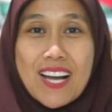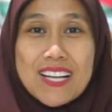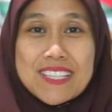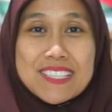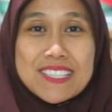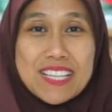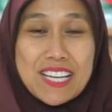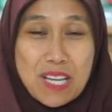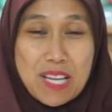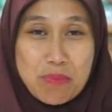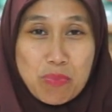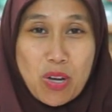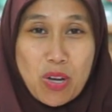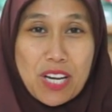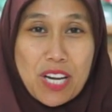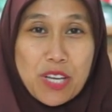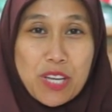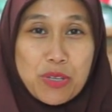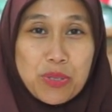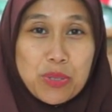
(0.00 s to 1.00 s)

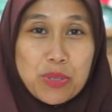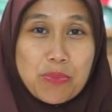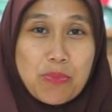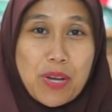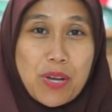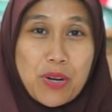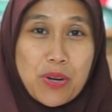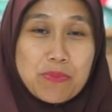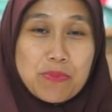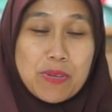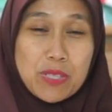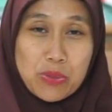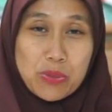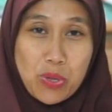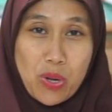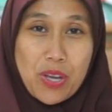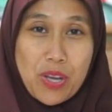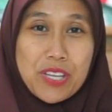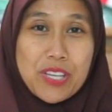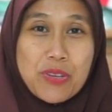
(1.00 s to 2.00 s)
Assalamualaikum
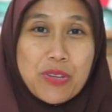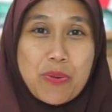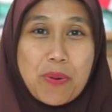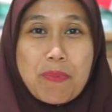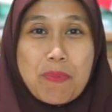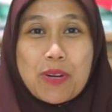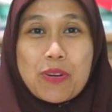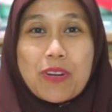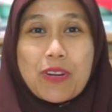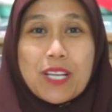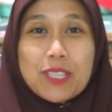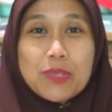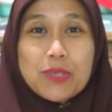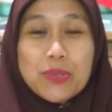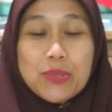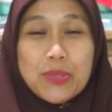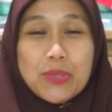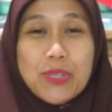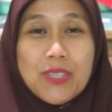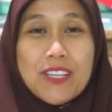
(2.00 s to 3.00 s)
warahmatullahi
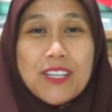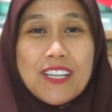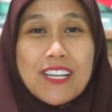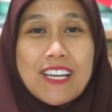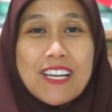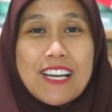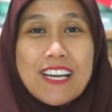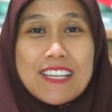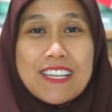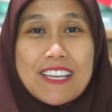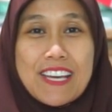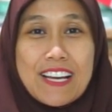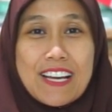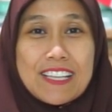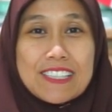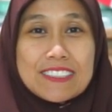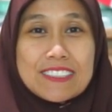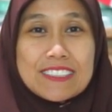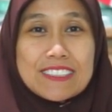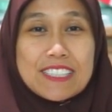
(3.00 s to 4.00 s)
wabarakatuh.
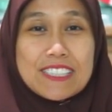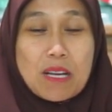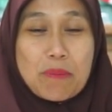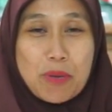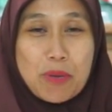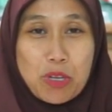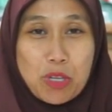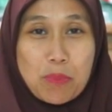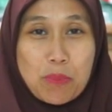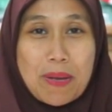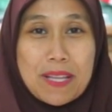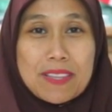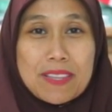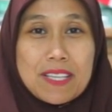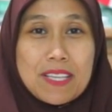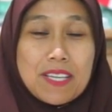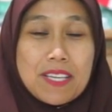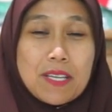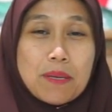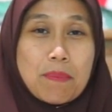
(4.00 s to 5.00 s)
Yang kami
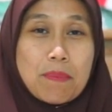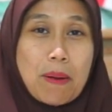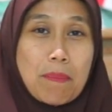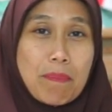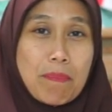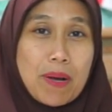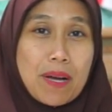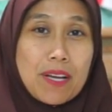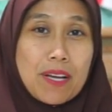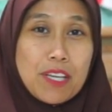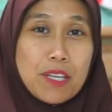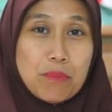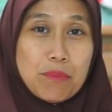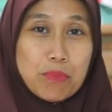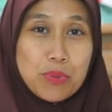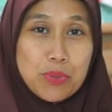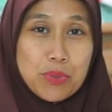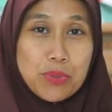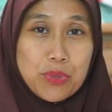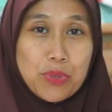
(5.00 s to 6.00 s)
hormati Bapak,
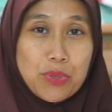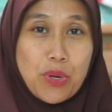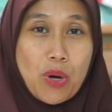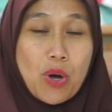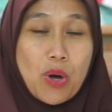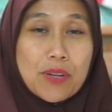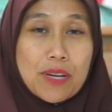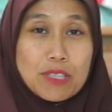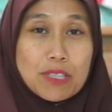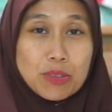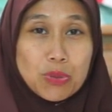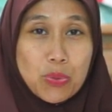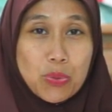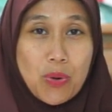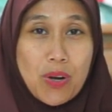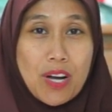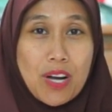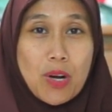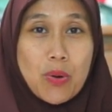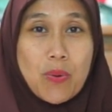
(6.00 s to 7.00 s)
Ibu, orang
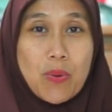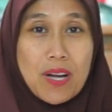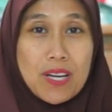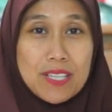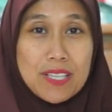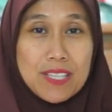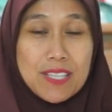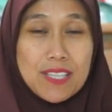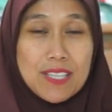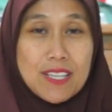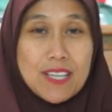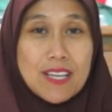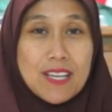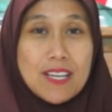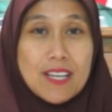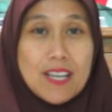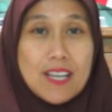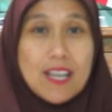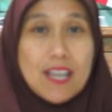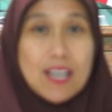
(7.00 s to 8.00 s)
tua wali
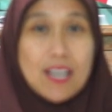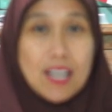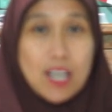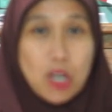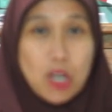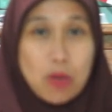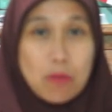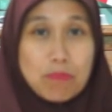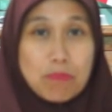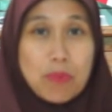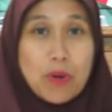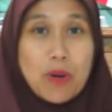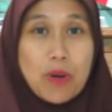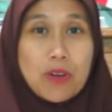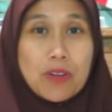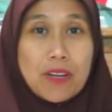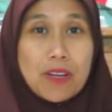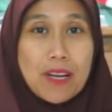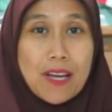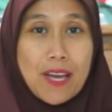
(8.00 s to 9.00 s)

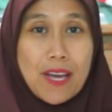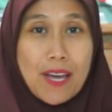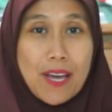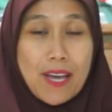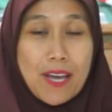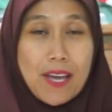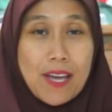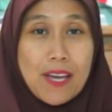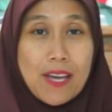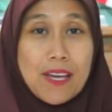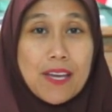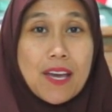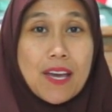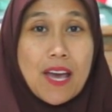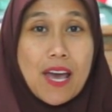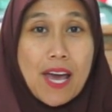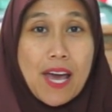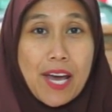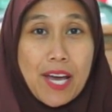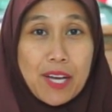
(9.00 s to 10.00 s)
kelompok E,
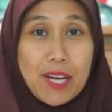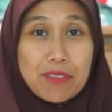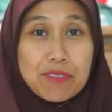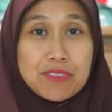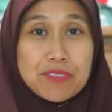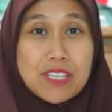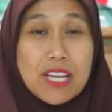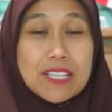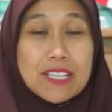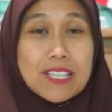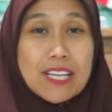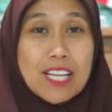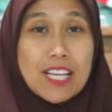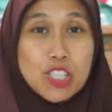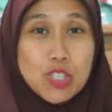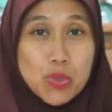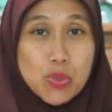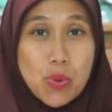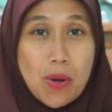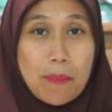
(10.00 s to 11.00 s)
F dan
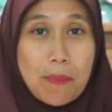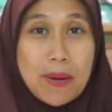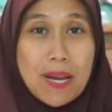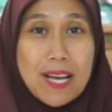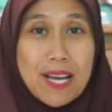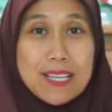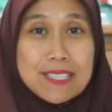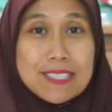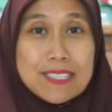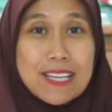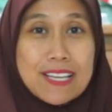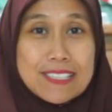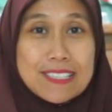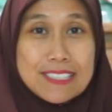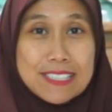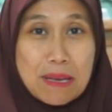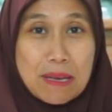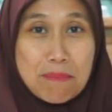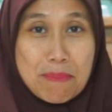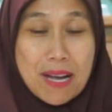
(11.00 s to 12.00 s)
kelas 12
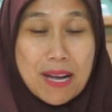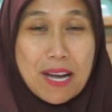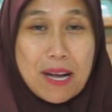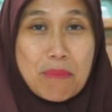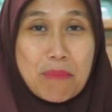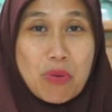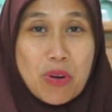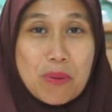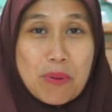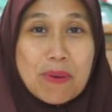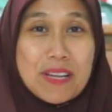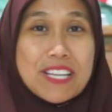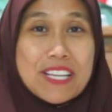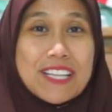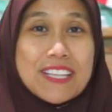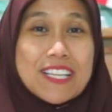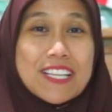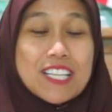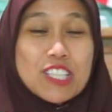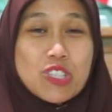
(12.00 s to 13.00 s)
SMA
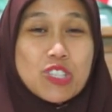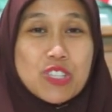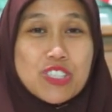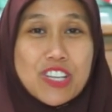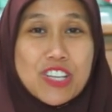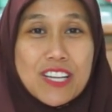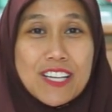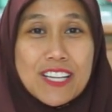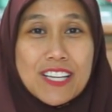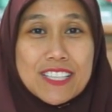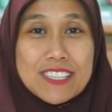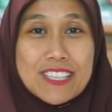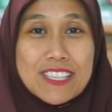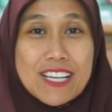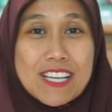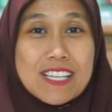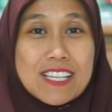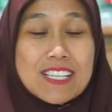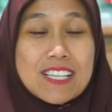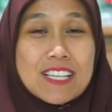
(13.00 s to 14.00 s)
Muhammadiyah 3
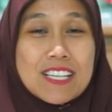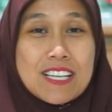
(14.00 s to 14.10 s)
Yogyakarta.